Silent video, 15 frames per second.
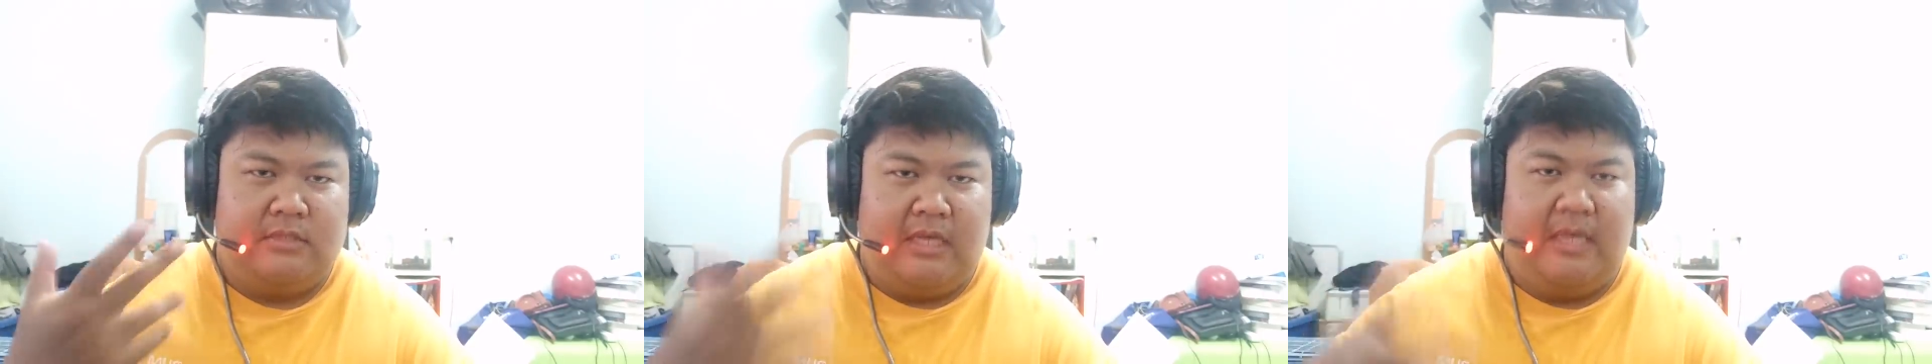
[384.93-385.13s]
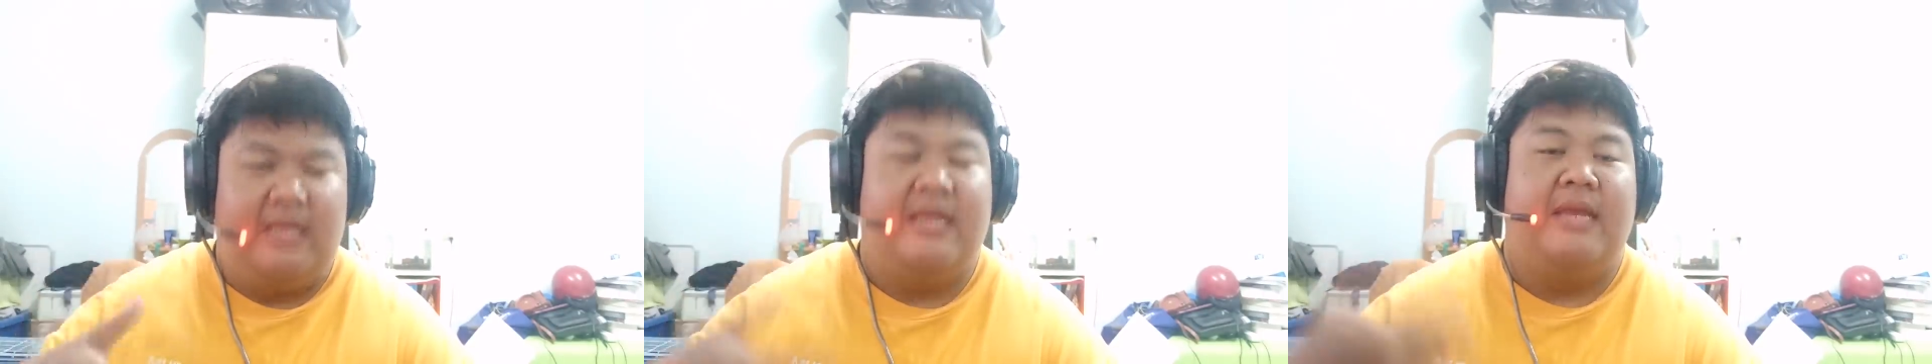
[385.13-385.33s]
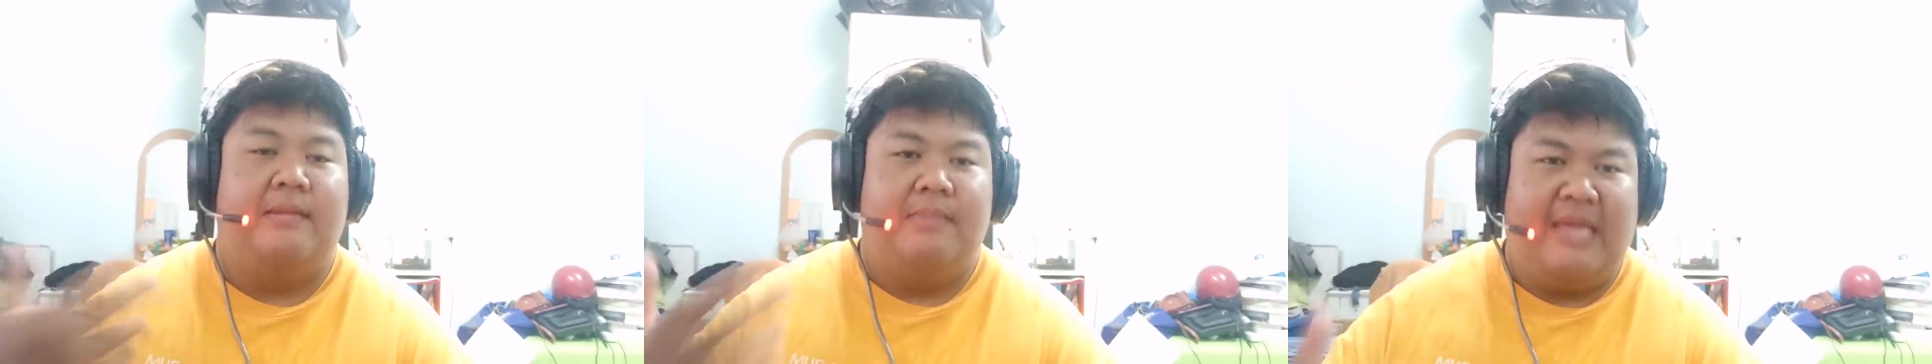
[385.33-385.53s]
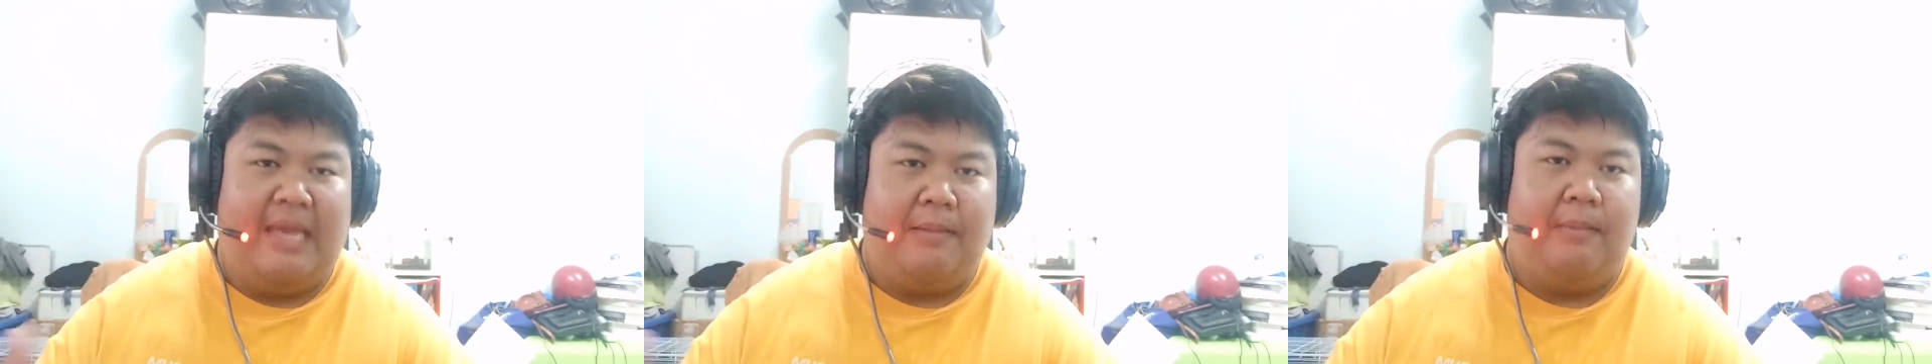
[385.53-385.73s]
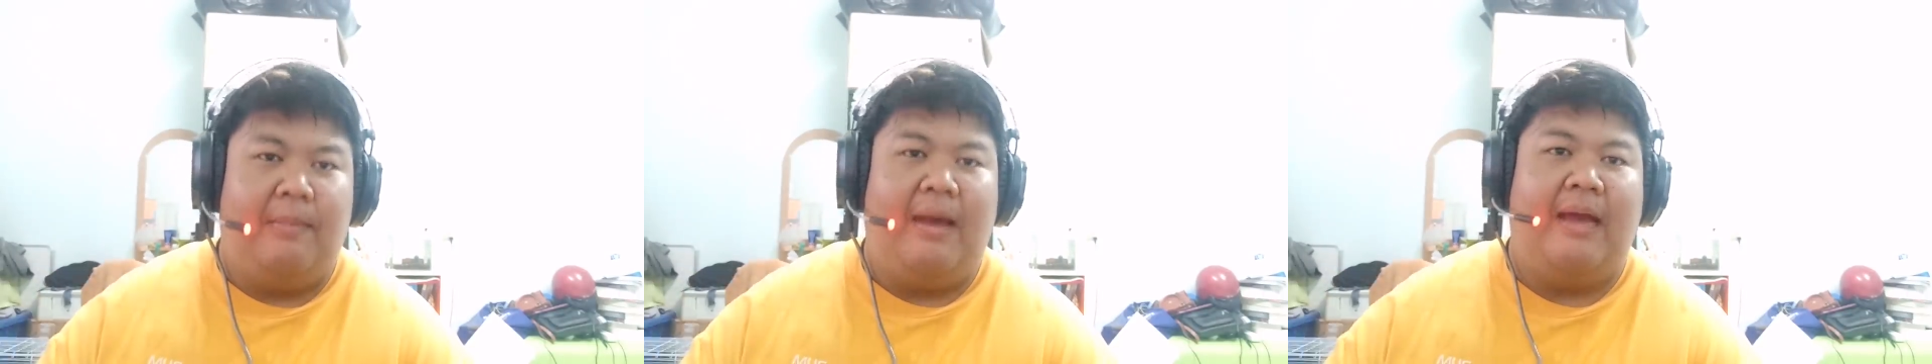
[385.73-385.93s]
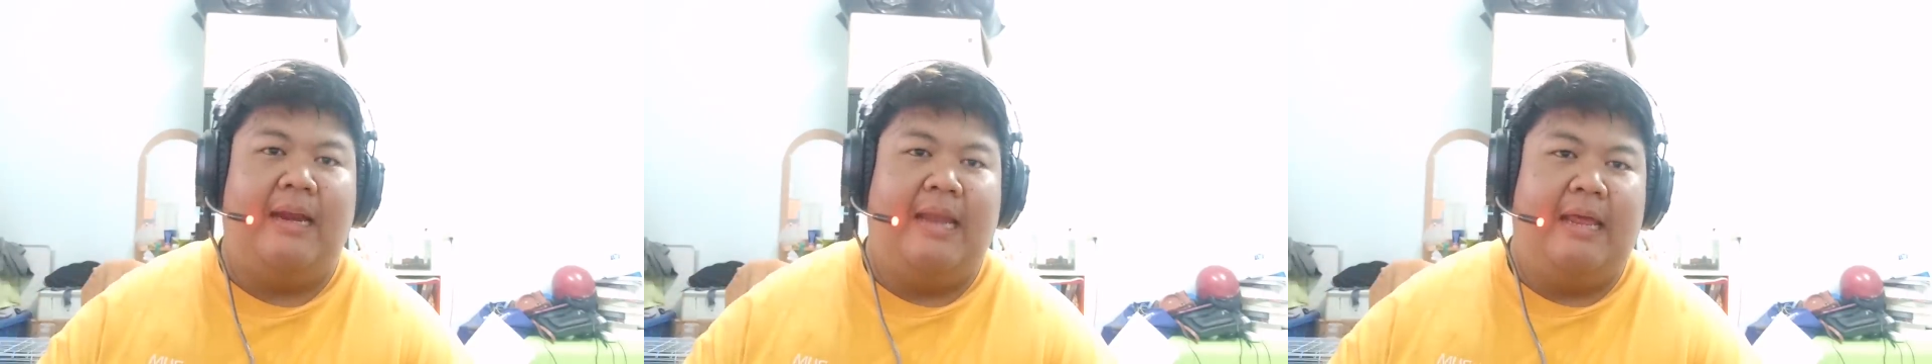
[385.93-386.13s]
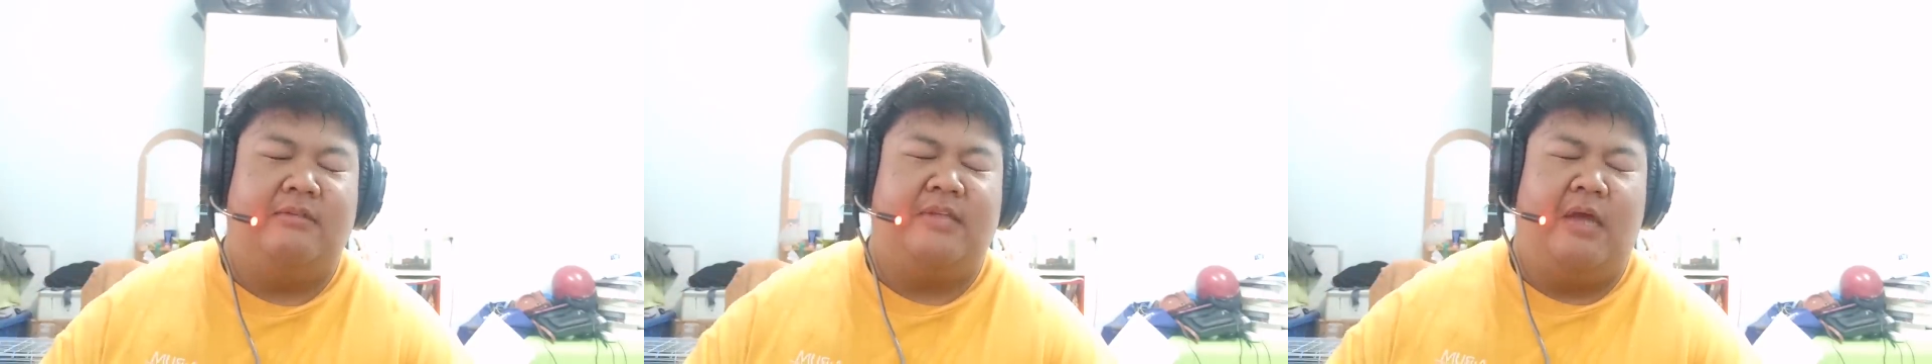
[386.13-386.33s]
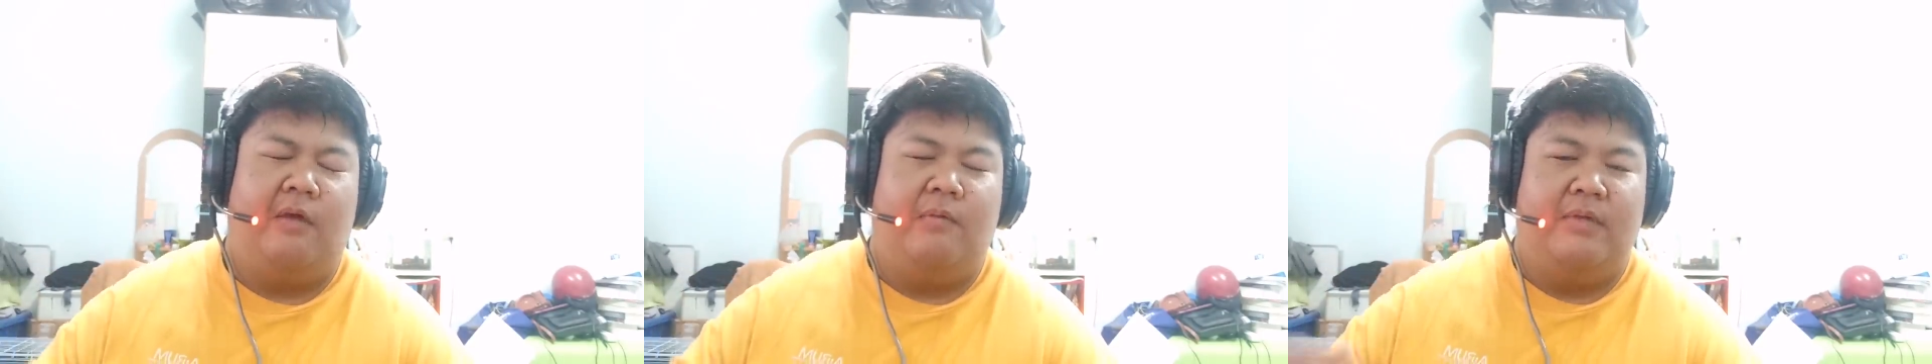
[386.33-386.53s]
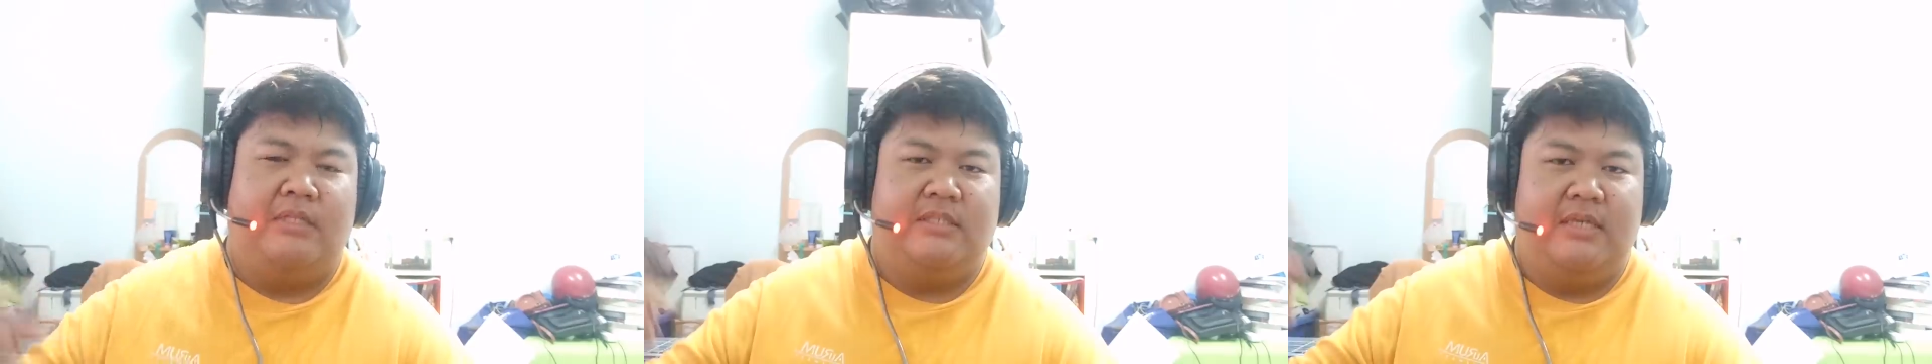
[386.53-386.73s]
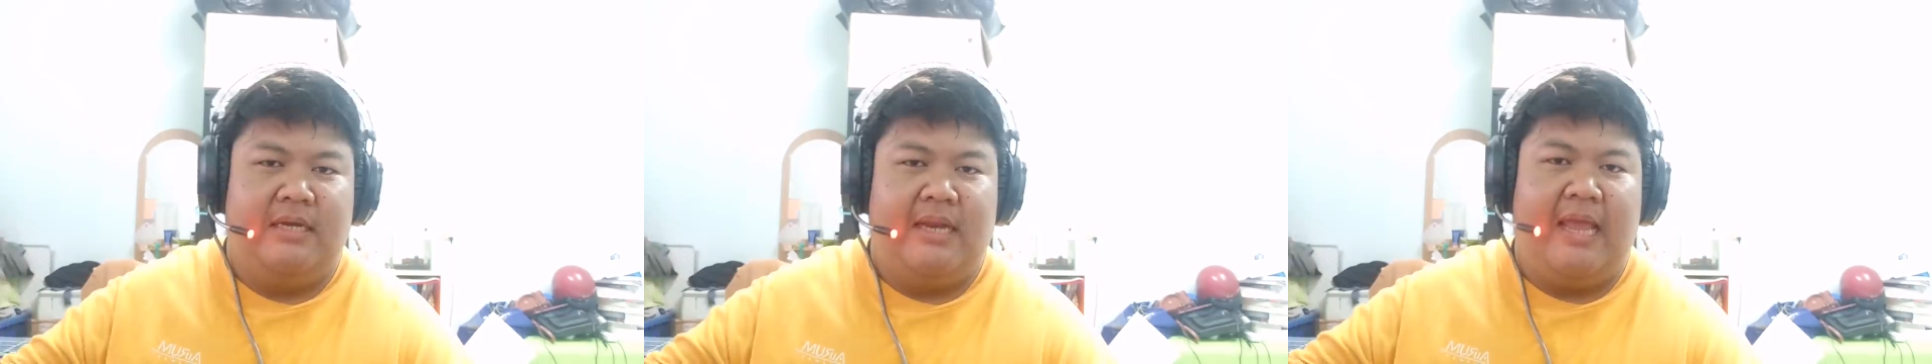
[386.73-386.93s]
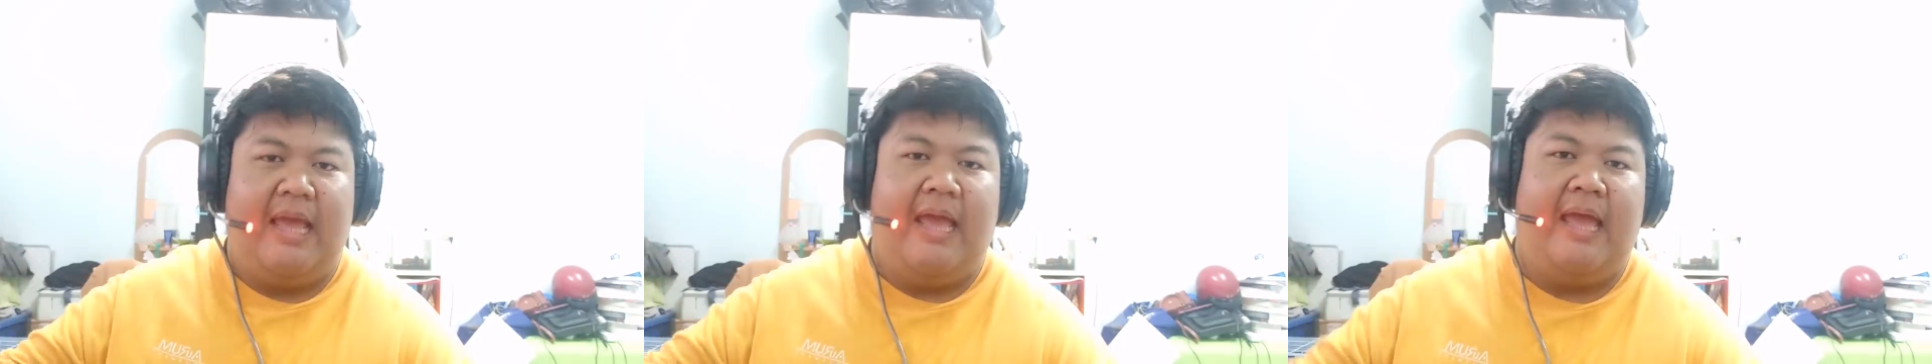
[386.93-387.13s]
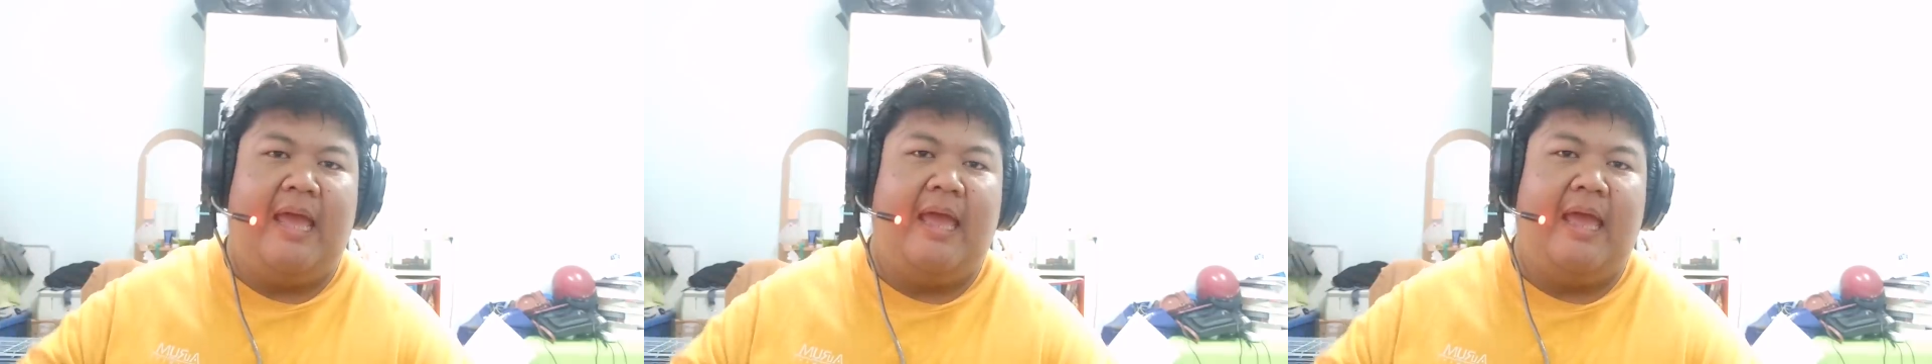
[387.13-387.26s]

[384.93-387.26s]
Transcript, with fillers: จะเห็นเห็นพี่แกมาบ้างแล้วแต่อเวนเจอร์แร